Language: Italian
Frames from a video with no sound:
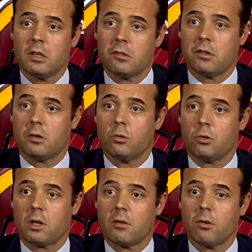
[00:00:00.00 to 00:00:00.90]

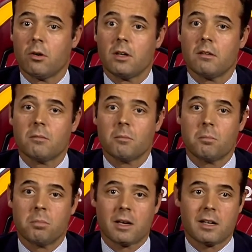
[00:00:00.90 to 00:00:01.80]
sicuro che voi
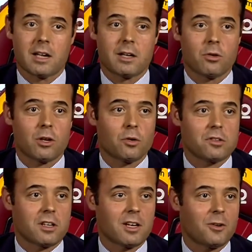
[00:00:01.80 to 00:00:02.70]
parleranno di
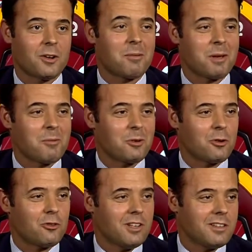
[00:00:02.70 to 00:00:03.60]
cose che non abbiamo
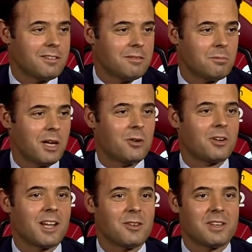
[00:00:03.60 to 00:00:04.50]
riuscito, ma io
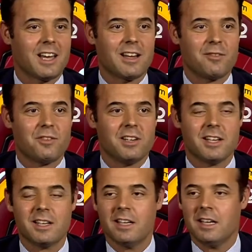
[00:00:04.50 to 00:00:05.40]
credo che alla
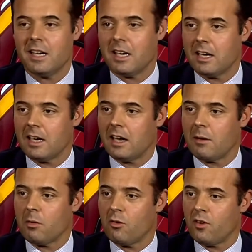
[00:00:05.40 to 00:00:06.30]
fine eh,
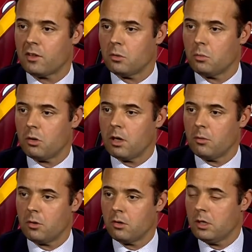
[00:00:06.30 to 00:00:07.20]
abbiamo fatto un buon
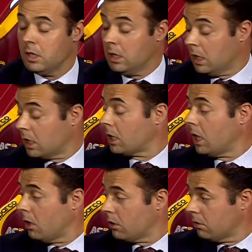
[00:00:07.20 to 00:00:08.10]
lavoro.
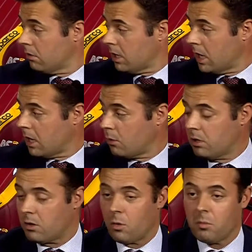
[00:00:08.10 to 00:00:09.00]
Claudio è
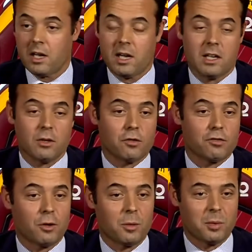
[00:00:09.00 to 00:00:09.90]
qui con me non
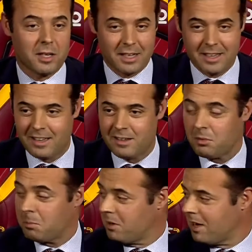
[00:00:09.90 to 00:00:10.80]
solo perché
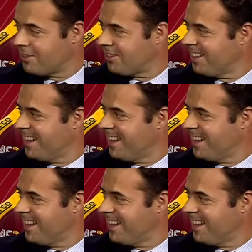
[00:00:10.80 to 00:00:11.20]
mi piace,